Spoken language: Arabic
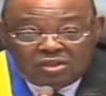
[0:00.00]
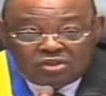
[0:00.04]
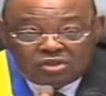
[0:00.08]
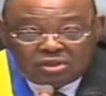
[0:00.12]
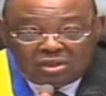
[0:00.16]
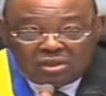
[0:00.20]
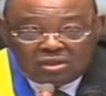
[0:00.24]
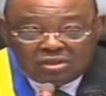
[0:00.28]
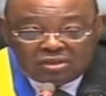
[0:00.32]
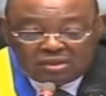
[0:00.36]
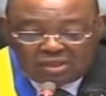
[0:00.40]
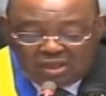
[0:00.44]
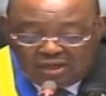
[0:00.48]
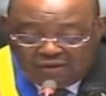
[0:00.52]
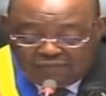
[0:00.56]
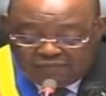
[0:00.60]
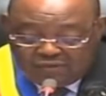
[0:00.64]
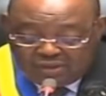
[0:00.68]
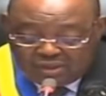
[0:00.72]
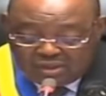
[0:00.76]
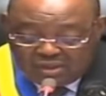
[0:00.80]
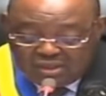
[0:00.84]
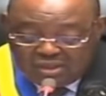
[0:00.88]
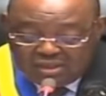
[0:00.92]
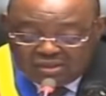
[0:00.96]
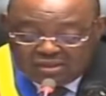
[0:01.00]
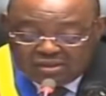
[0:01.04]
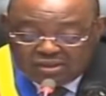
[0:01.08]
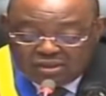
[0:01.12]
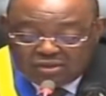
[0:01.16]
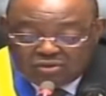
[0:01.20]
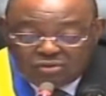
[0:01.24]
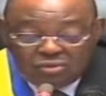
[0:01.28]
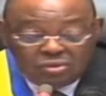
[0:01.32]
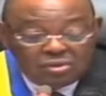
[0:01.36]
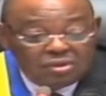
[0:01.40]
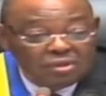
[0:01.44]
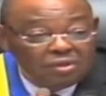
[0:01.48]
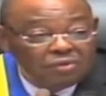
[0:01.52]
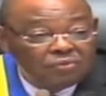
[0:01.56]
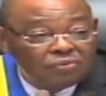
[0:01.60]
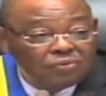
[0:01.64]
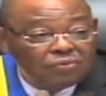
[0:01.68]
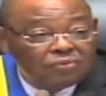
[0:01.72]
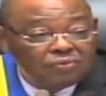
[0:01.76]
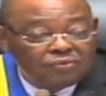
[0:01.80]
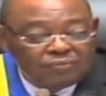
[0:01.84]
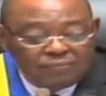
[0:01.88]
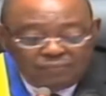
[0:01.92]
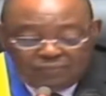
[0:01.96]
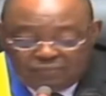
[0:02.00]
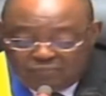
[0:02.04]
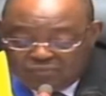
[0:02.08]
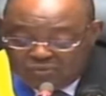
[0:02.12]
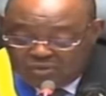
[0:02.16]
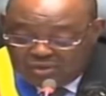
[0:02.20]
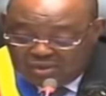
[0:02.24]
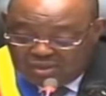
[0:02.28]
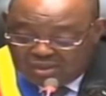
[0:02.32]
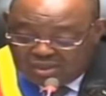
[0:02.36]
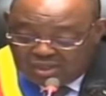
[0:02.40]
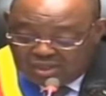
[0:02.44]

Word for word: والبحث عن كافة وسائل المعلومات